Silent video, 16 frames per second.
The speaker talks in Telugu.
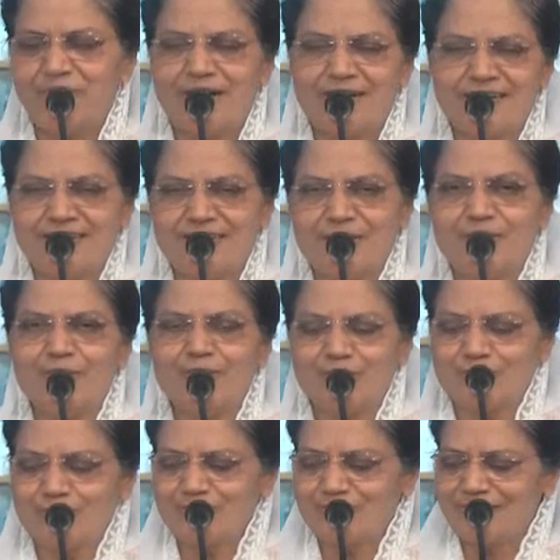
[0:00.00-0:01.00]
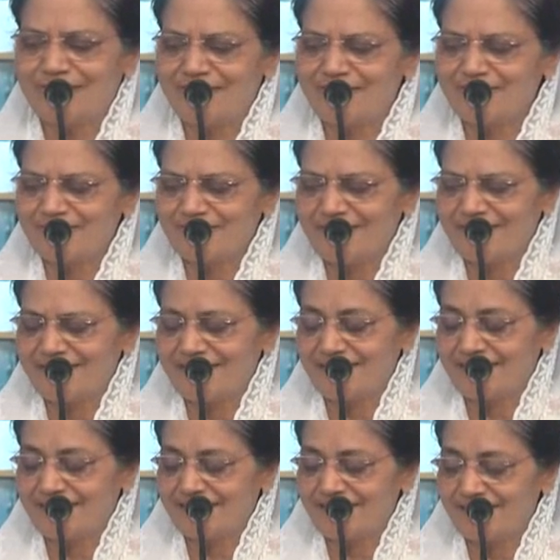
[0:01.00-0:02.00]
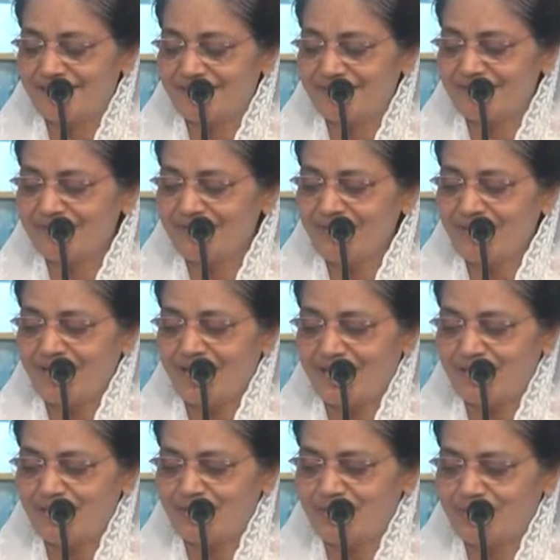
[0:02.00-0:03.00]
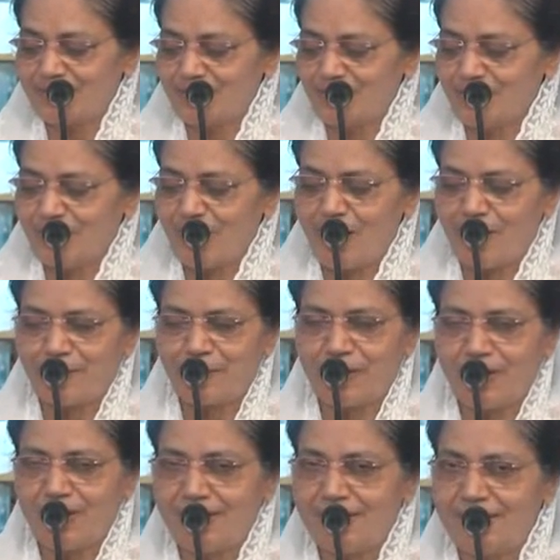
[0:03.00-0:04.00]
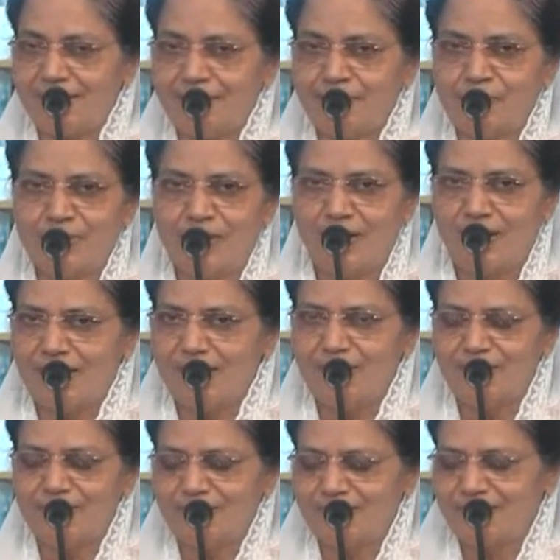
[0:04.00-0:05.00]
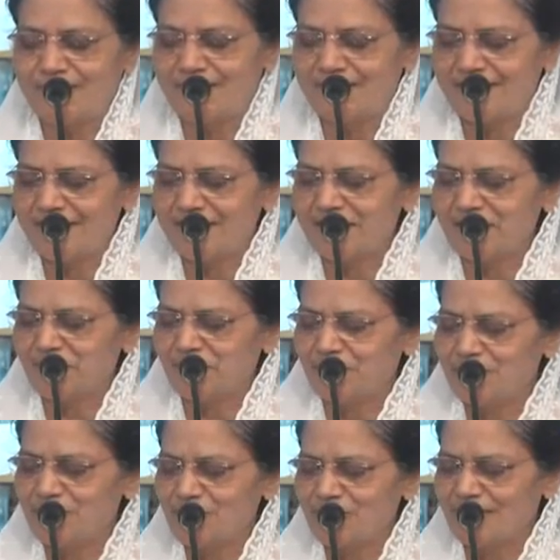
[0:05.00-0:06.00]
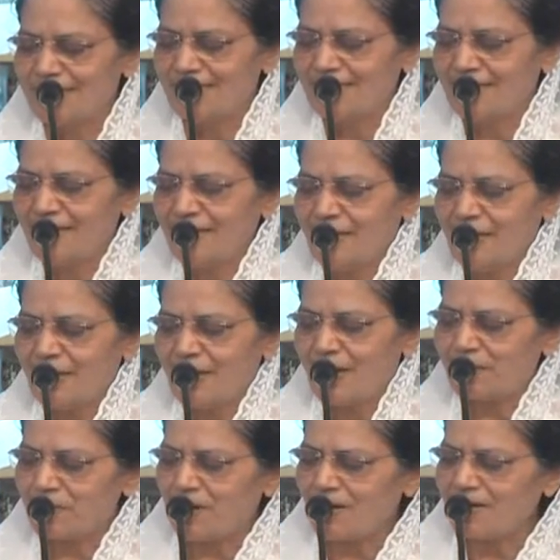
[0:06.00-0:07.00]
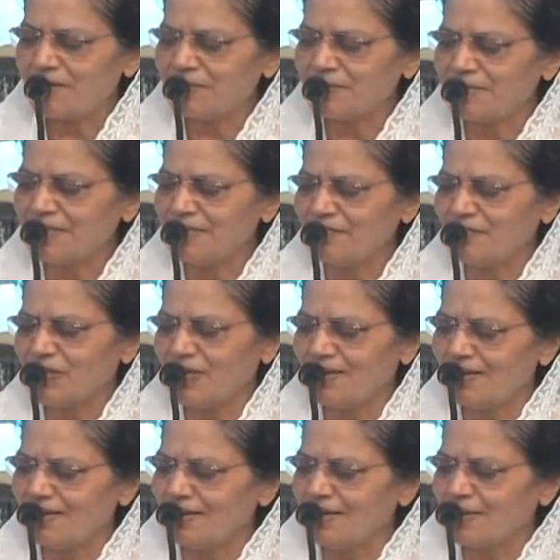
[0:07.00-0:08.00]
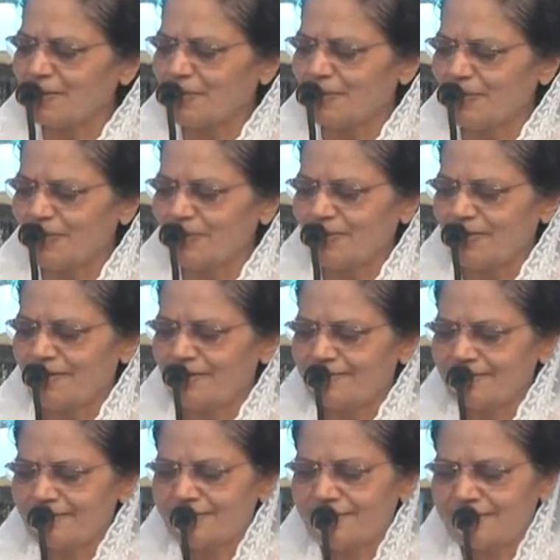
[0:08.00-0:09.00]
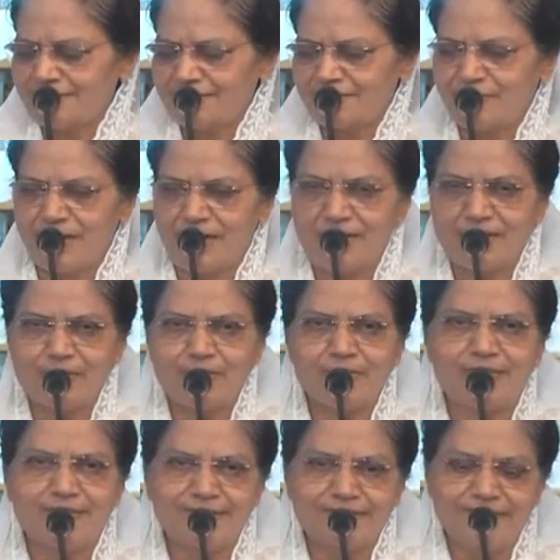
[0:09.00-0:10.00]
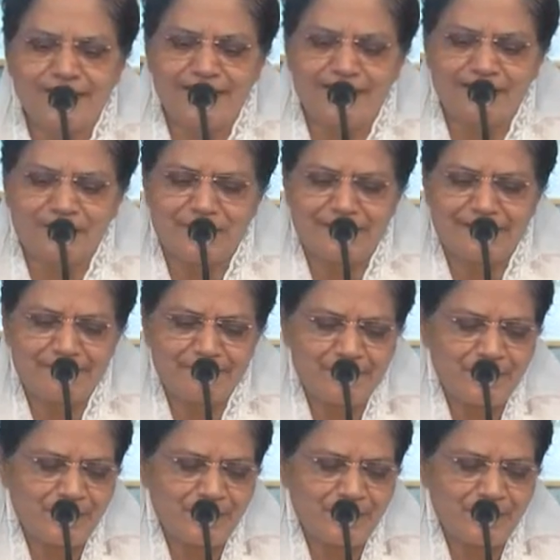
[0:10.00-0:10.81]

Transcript: బాగా ఏడుస్తూ ఉన్నారు కీర్తనాకారుడు ఐదవ వచనంలో నా ప్రాణము నాలో కరిగిపోతున్నది నా ప్రాణము అని వేల కృంగి ఉన్నావు ప్రాణంతో అంటున్నాడు అనమాట